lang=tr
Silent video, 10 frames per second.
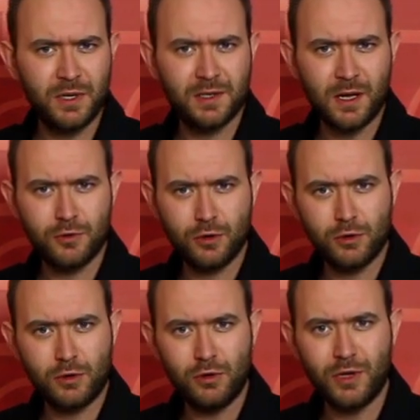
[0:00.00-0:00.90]
piksel
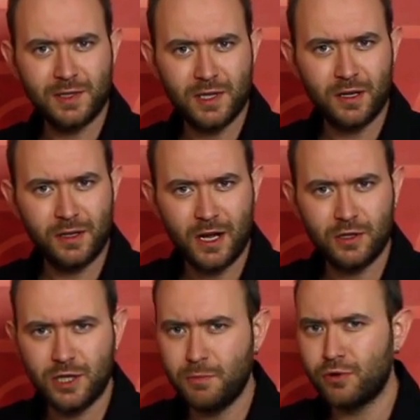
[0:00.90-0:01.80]
çözünürlüğü destekleyen
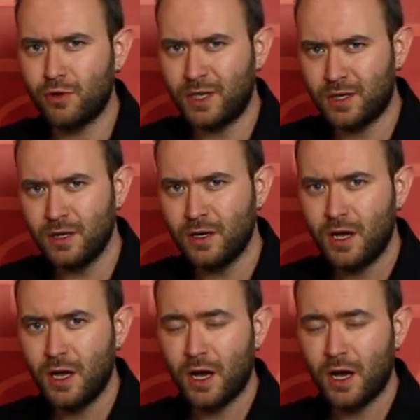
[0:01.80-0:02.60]
G Pro 2